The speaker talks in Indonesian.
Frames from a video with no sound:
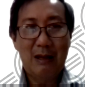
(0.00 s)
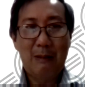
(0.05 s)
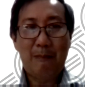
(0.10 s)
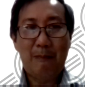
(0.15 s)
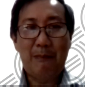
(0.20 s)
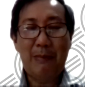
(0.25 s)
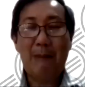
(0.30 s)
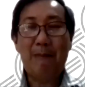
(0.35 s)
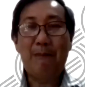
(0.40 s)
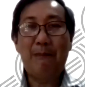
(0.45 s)

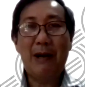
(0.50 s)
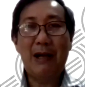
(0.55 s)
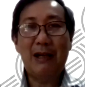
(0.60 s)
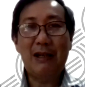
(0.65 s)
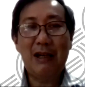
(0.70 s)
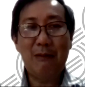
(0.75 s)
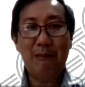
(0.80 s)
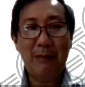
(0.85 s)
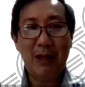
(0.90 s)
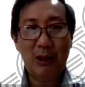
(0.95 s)

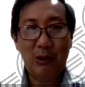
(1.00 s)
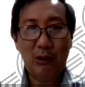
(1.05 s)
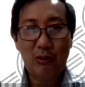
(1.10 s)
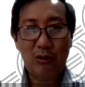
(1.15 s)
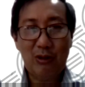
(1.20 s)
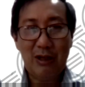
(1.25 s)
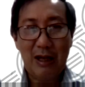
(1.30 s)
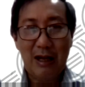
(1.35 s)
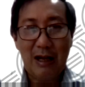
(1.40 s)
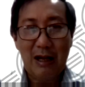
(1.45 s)
paparan
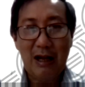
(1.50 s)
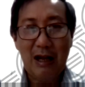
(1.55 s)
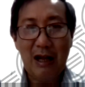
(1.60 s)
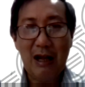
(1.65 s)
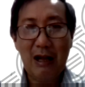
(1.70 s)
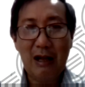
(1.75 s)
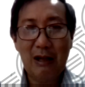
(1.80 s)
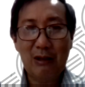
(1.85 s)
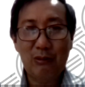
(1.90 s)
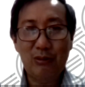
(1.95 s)
metode
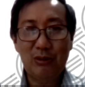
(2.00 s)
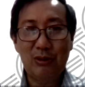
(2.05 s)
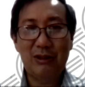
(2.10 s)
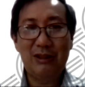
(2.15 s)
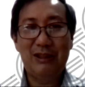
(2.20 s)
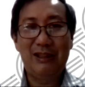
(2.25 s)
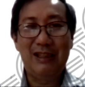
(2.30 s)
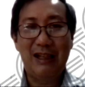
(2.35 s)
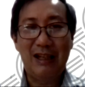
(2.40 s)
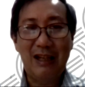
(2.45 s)

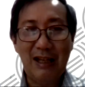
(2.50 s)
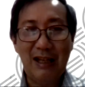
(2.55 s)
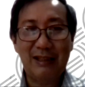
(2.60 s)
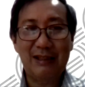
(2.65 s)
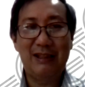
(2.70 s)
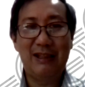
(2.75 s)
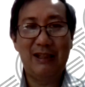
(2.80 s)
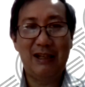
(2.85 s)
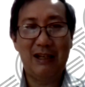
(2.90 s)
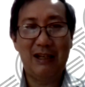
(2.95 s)
harus
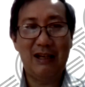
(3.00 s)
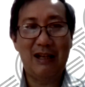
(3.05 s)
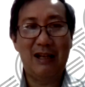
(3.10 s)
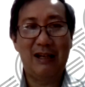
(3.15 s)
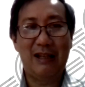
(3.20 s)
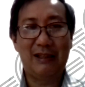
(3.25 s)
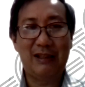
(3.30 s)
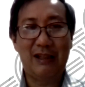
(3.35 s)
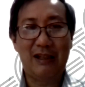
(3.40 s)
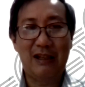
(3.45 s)
jelas dengan
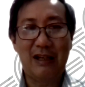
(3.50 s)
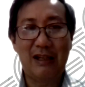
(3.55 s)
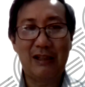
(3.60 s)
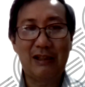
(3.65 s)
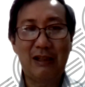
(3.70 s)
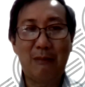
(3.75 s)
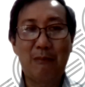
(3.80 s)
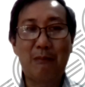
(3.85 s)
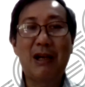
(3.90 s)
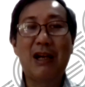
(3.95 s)

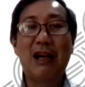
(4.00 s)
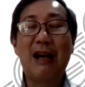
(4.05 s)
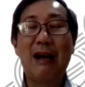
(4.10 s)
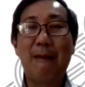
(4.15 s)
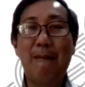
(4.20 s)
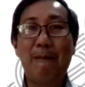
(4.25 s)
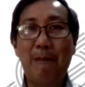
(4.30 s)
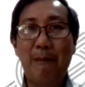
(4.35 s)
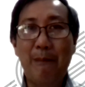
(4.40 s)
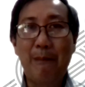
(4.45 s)
alasan-alasan
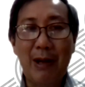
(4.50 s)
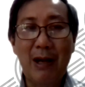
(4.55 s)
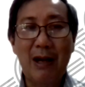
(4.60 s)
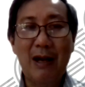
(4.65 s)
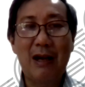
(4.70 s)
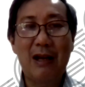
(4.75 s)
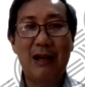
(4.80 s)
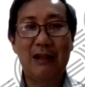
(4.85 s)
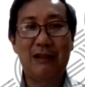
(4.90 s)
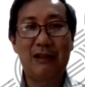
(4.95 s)

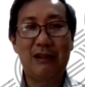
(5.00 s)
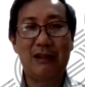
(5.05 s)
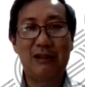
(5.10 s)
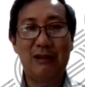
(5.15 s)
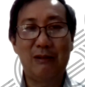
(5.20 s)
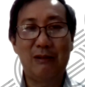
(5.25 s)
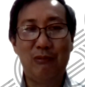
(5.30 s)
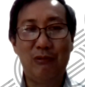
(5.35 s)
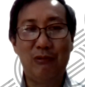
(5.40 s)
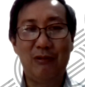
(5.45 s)
mengapa hal
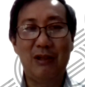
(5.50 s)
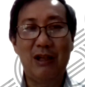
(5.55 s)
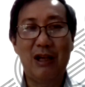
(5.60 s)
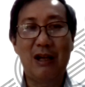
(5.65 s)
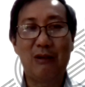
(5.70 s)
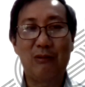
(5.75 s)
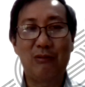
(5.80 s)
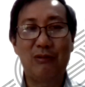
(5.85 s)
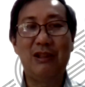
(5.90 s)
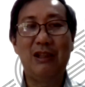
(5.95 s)
tersebut
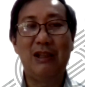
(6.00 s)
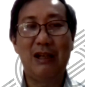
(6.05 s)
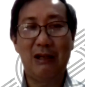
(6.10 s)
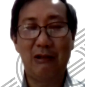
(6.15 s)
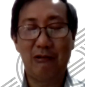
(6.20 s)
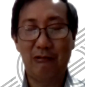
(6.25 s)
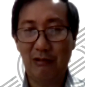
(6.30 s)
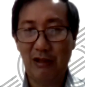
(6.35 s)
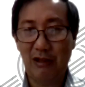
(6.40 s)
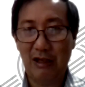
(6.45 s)
harus
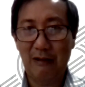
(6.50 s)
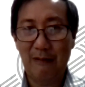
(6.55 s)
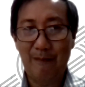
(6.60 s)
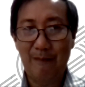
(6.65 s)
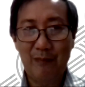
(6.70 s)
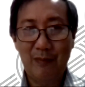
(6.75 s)
dilakukan.